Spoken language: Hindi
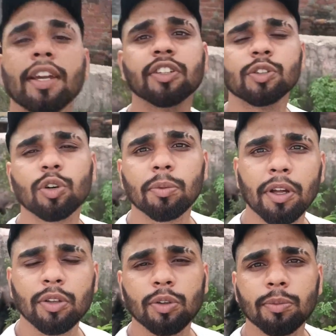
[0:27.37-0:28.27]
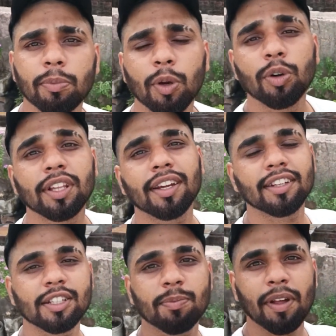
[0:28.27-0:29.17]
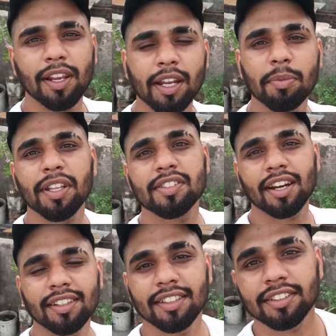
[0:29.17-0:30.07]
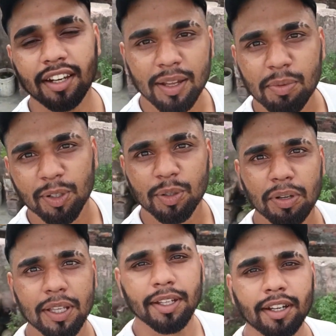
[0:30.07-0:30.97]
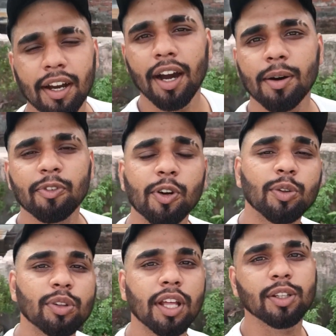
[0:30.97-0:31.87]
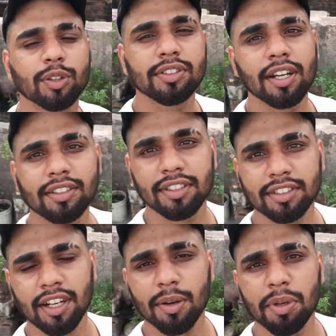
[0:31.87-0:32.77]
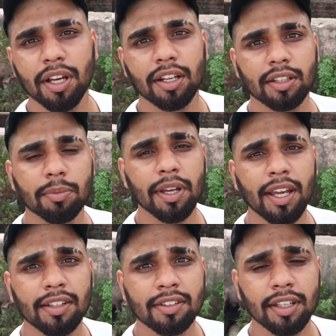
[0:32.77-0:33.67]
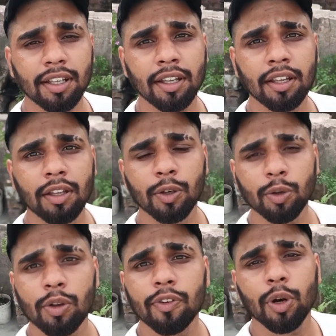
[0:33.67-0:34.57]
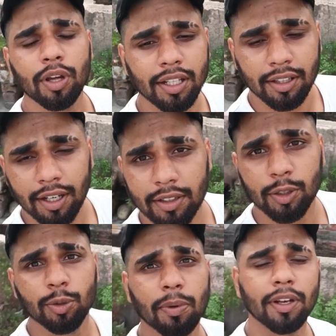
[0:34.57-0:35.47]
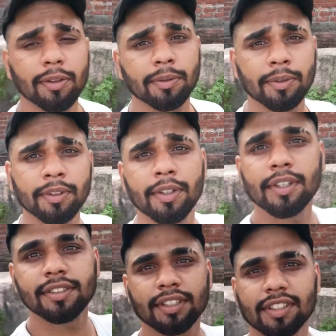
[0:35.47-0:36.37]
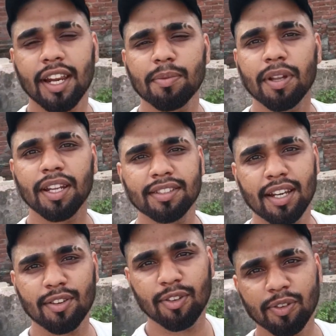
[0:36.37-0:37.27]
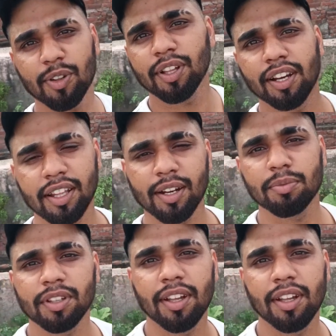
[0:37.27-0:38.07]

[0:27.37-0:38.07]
एक चीज़ और भाई हो ब्लॉग देखने से पहले ना मेरा चैनल सब्सक्राइब कर दो भाई आप वीडियो तो देखते हो चैनल सब्सक्राइब नहीं करते भाई ऐसी न्यू न्यू वीडियो आती रहती है तो पहले सब्सक्राइब करना चैनल पर वीडियो देखना आराम